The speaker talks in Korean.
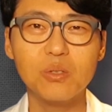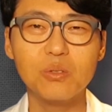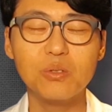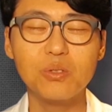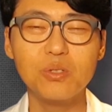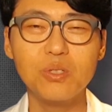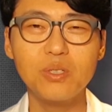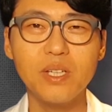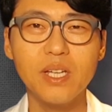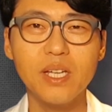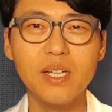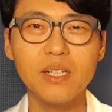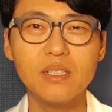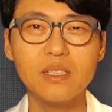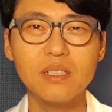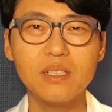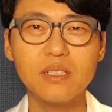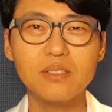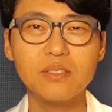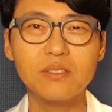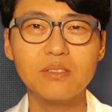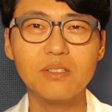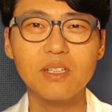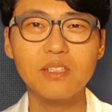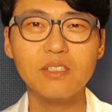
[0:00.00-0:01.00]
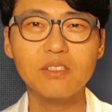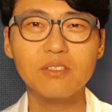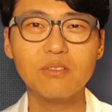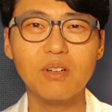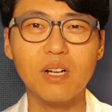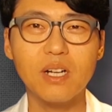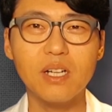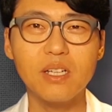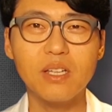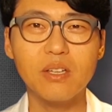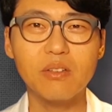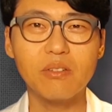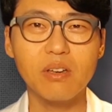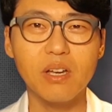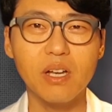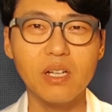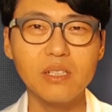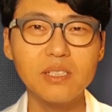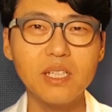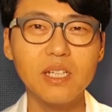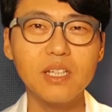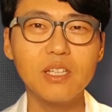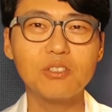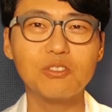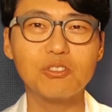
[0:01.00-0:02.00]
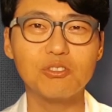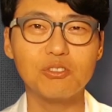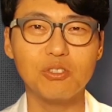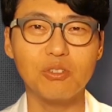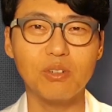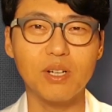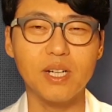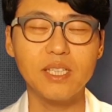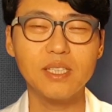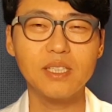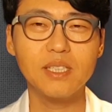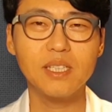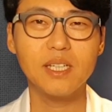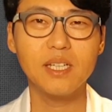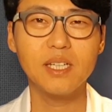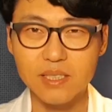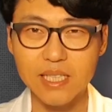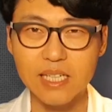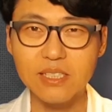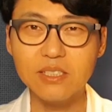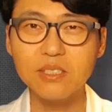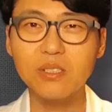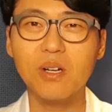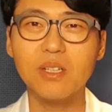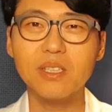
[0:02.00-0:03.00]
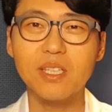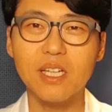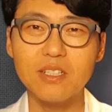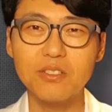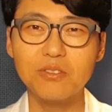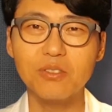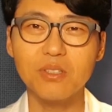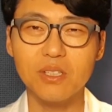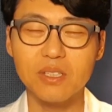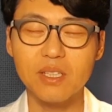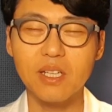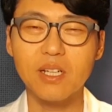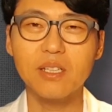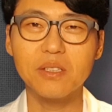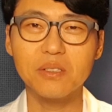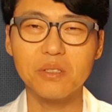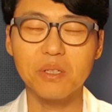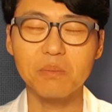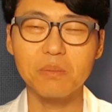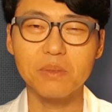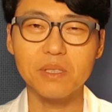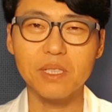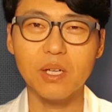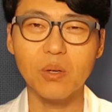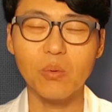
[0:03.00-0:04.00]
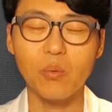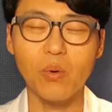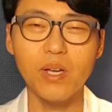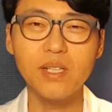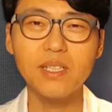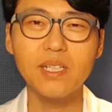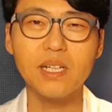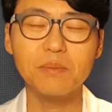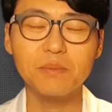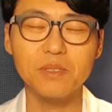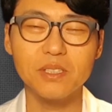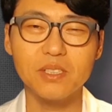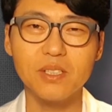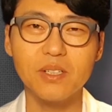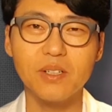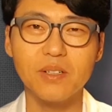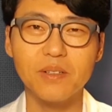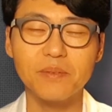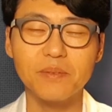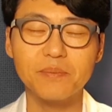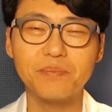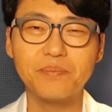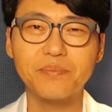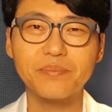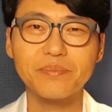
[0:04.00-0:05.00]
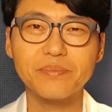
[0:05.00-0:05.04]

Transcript: 우리의 그 스트레스 관리에 굉장히 중요한 단서가 될 수 있다는 겁니다. 왜냐하면요.